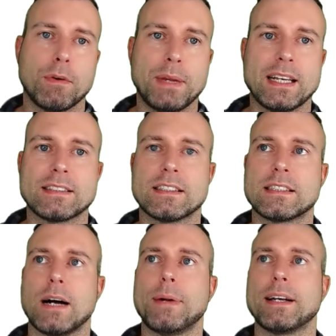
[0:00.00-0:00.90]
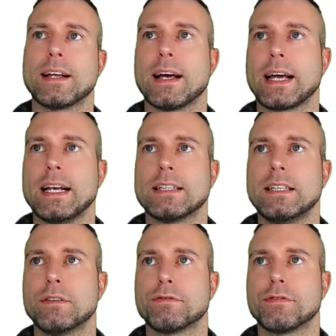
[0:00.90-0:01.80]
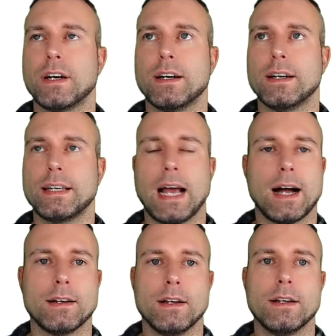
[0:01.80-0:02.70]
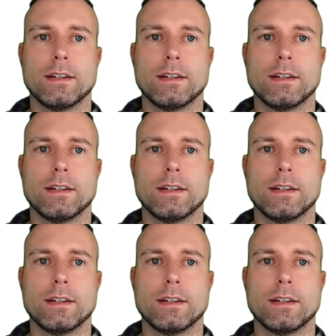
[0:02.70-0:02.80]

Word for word: Für mich ist es aber ein relativ äh, ja,